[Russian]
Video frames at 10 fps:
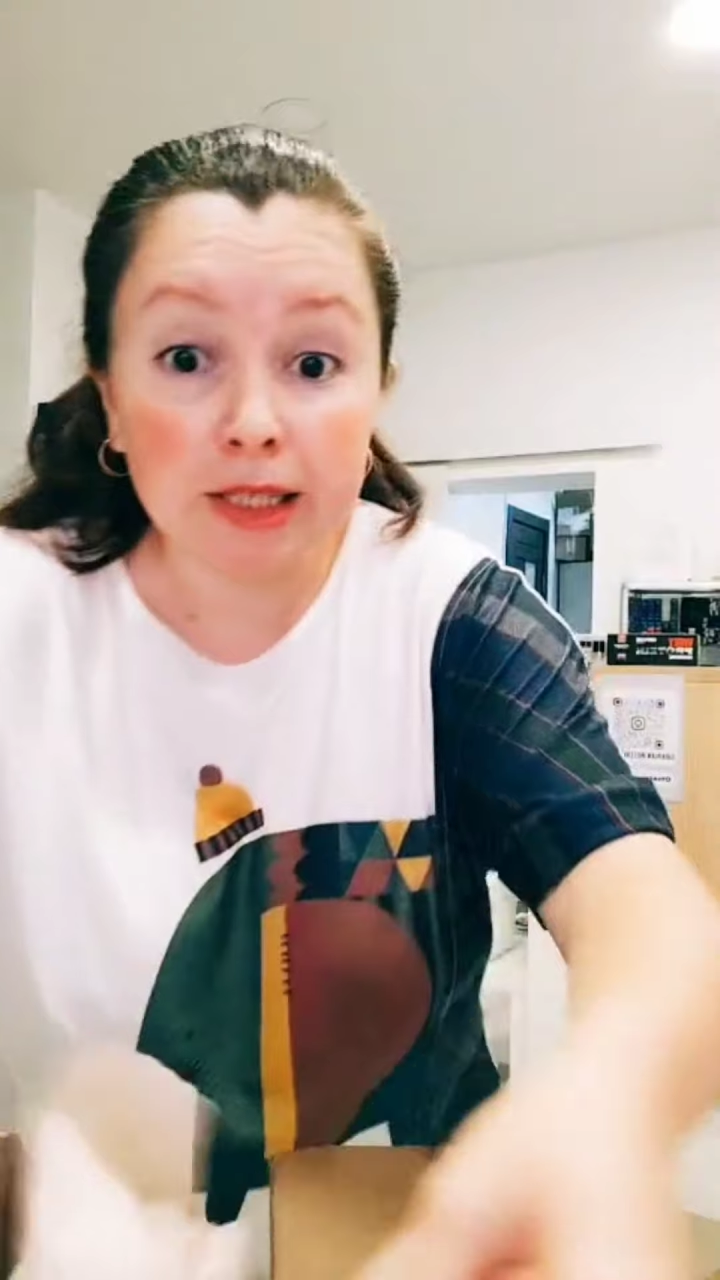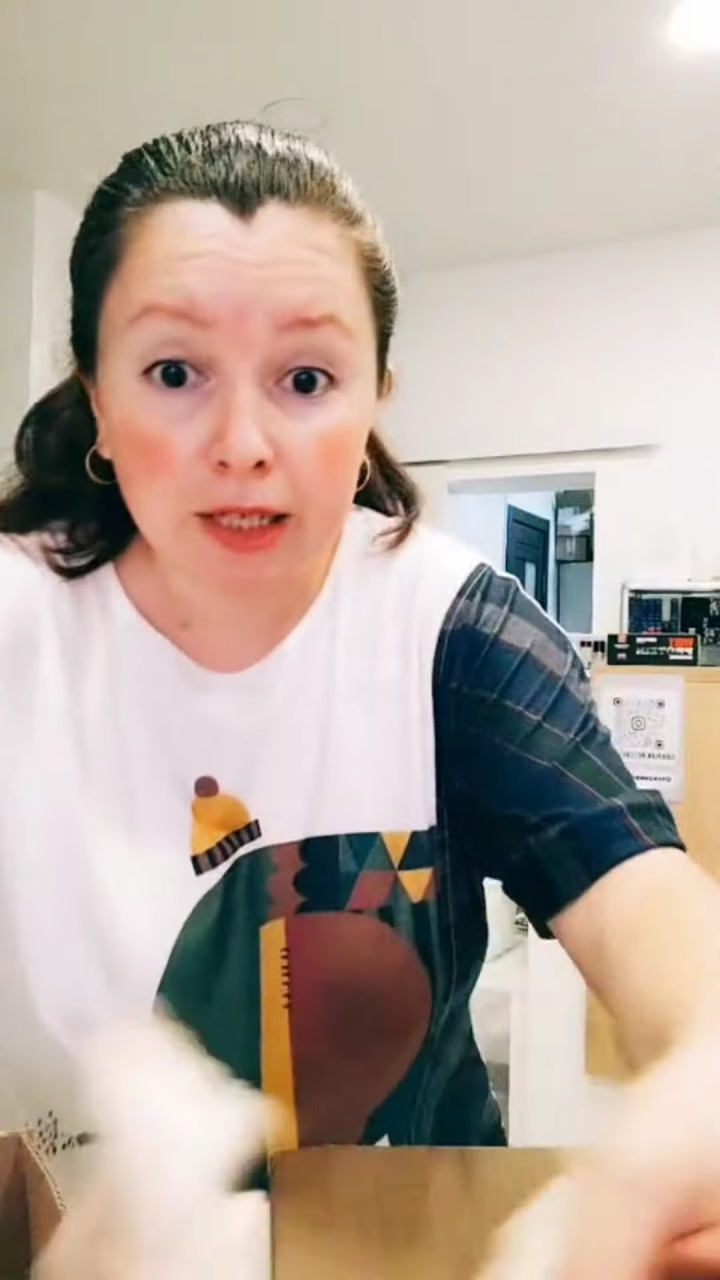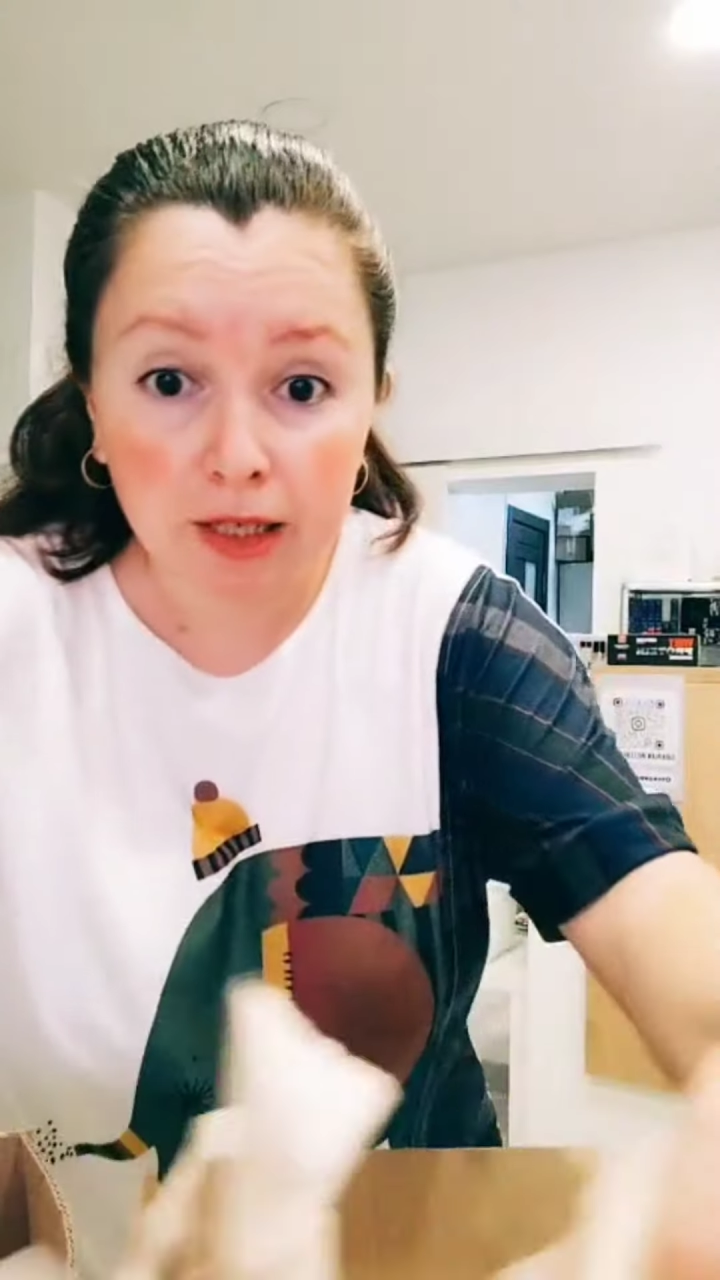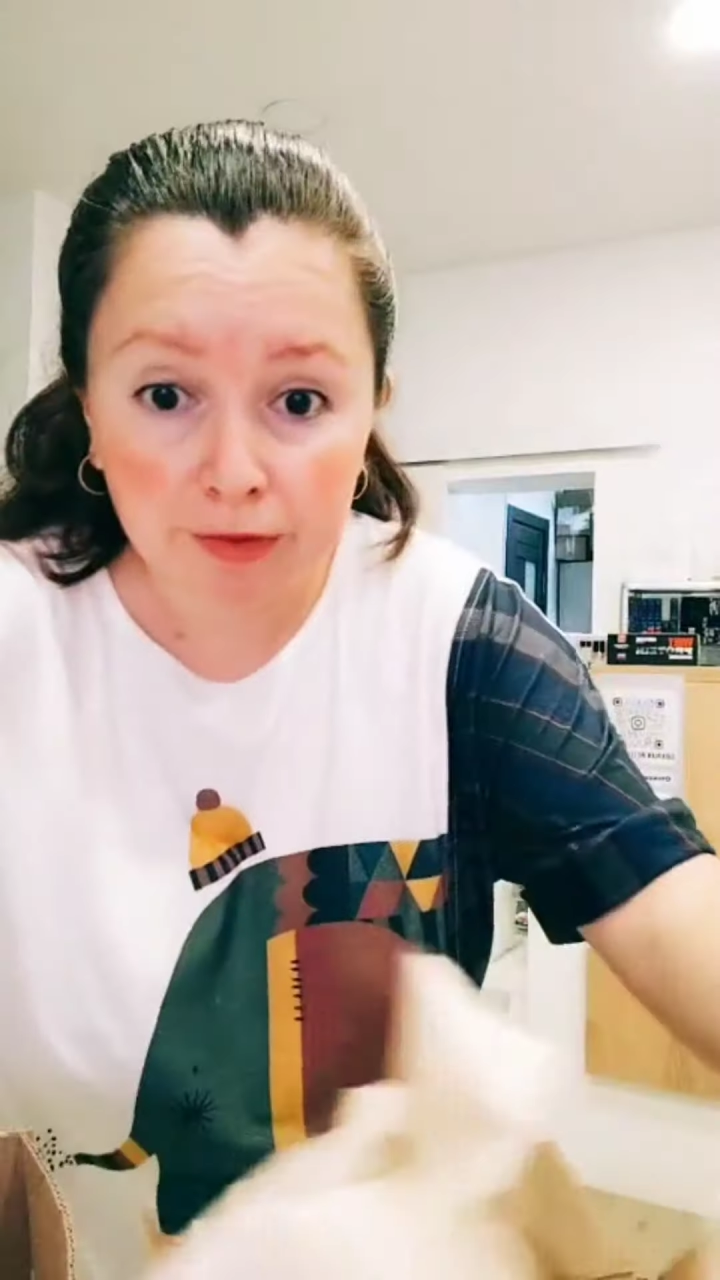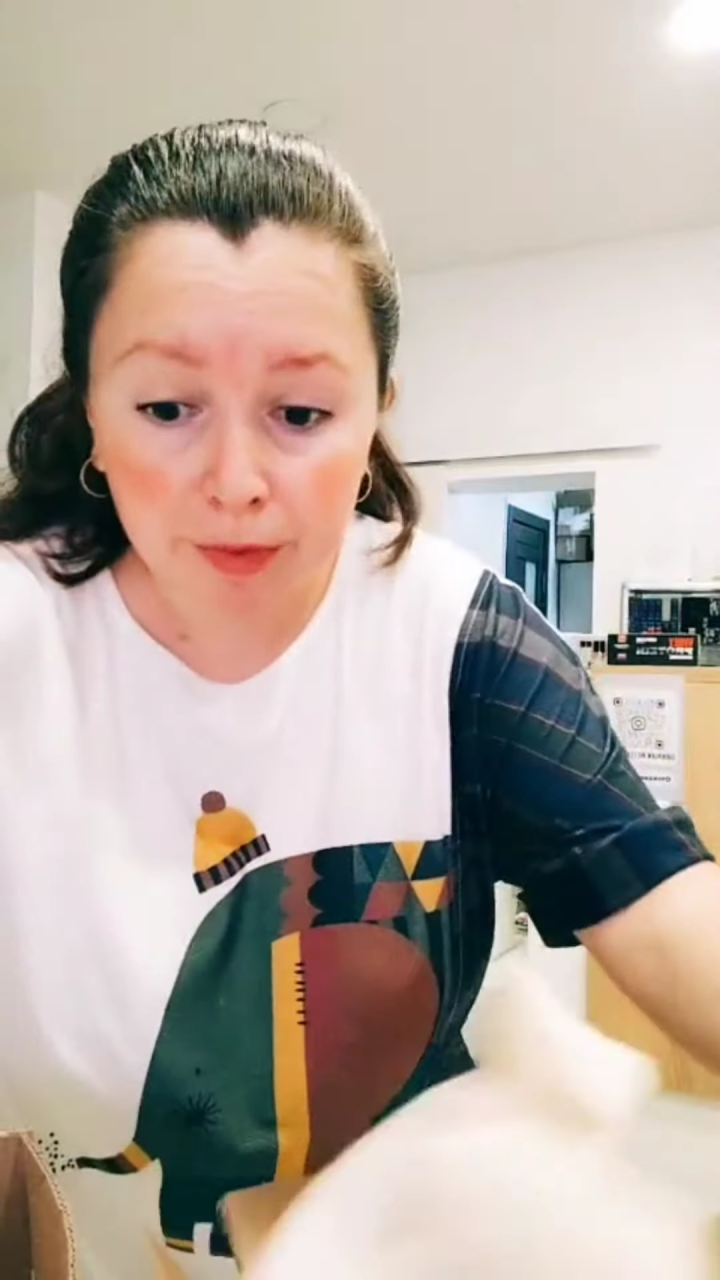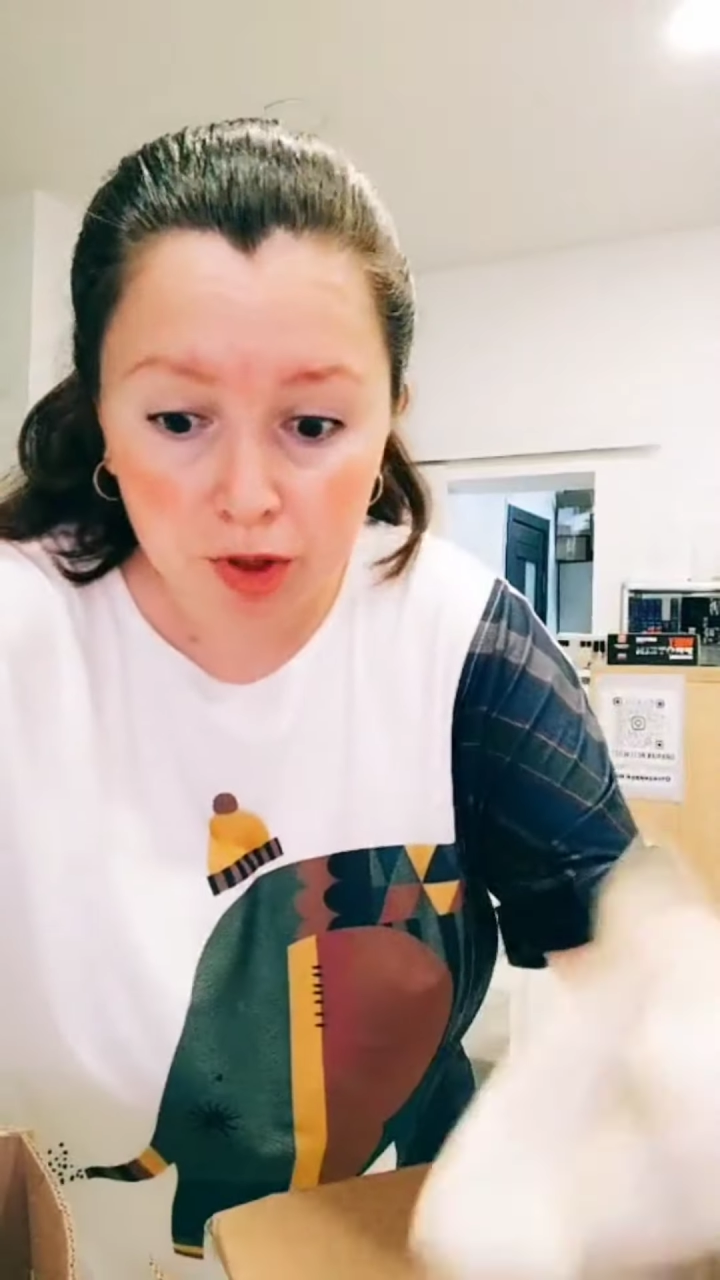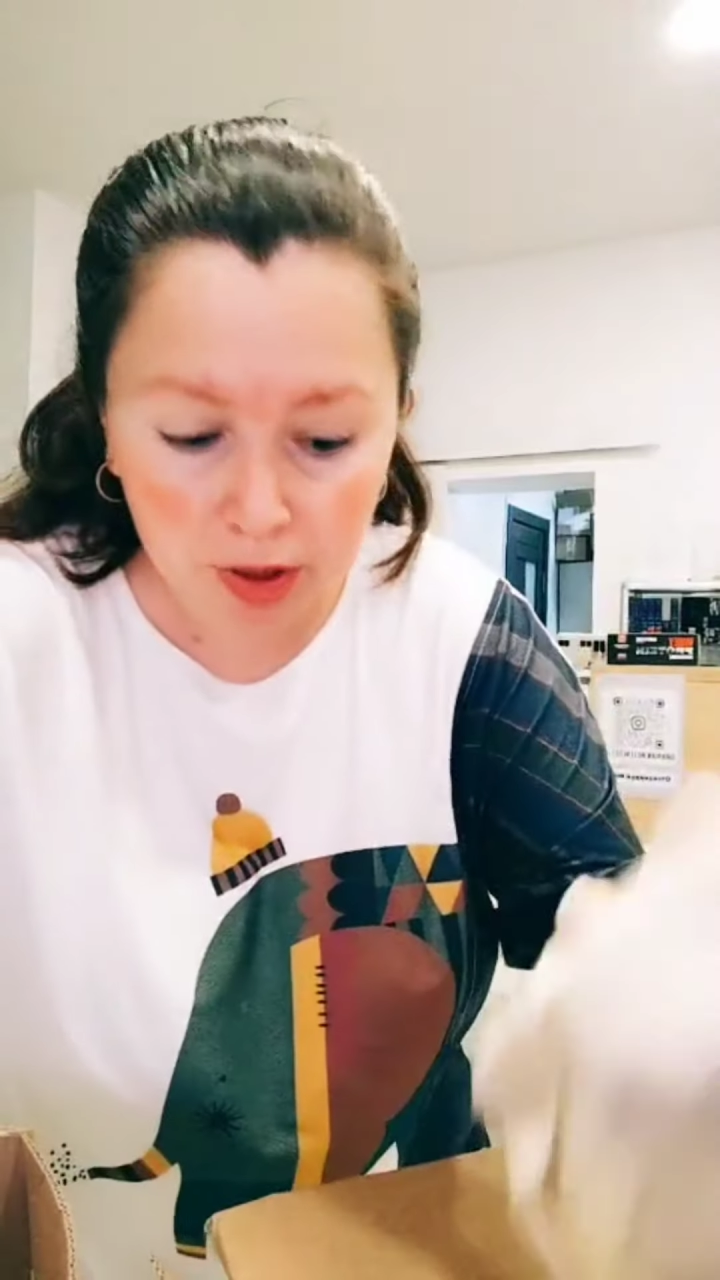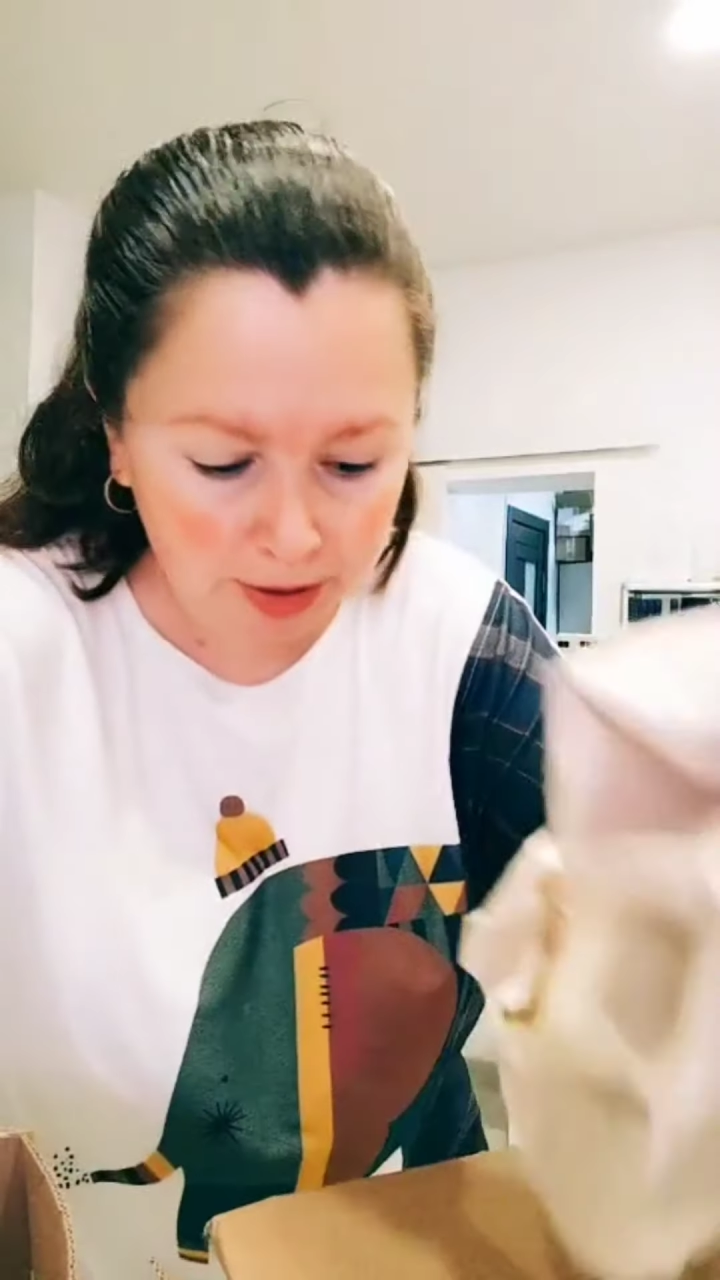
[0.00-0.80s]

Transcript: какие-то вопросы,